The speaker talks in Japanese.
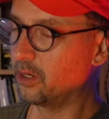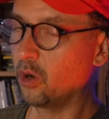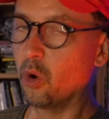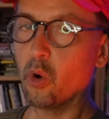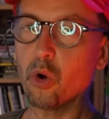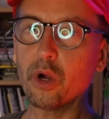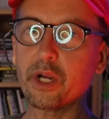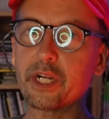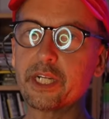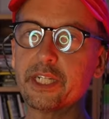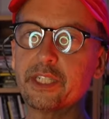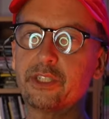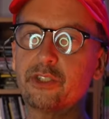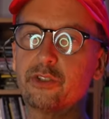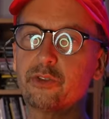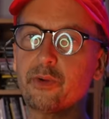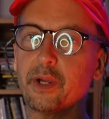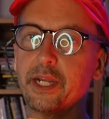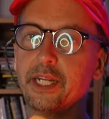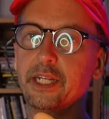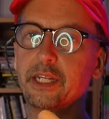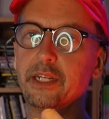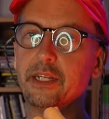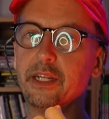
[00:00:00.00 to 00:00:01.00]

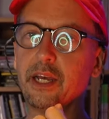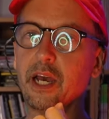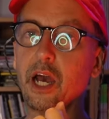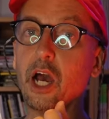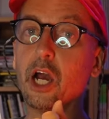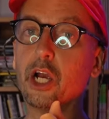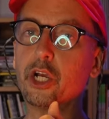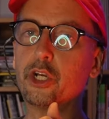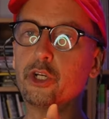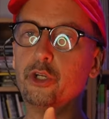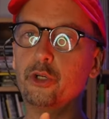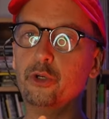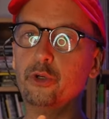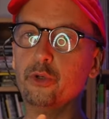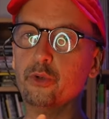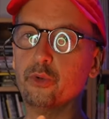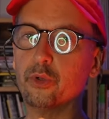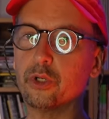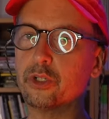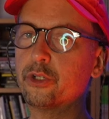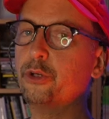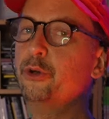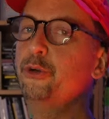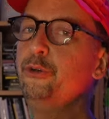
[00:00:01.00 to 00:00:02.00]
orchestrated a coup
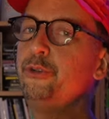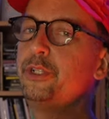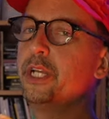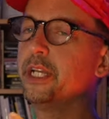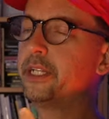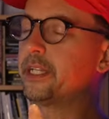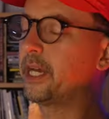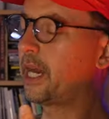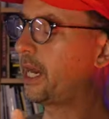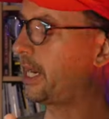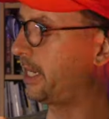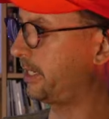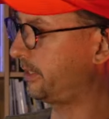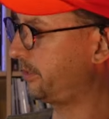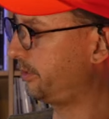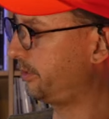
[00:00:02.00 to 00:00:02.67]
クーデター